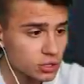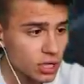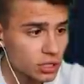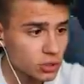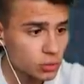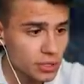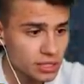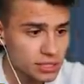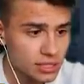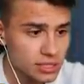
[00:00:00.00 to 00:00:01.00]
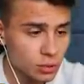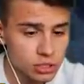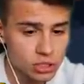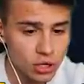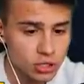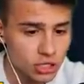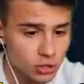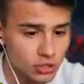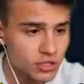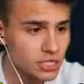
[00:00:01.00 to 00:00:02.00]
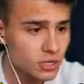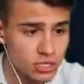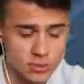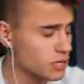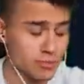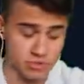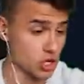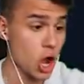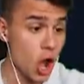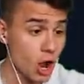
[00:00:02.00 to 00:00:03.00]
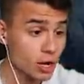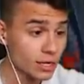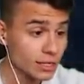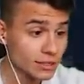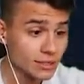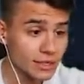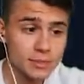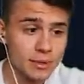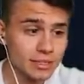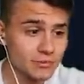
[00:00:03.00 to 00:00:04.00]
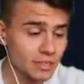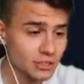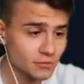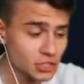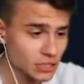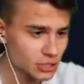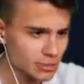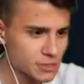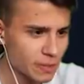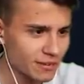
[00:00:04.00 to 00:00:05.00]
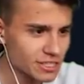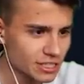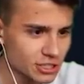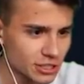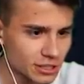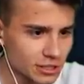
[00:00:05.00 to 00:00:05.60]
Jakie tu miejsca są? Co? Że to wszystko... Co? co? Jaki mindfuck? To wszystko trzeba sprawdzać?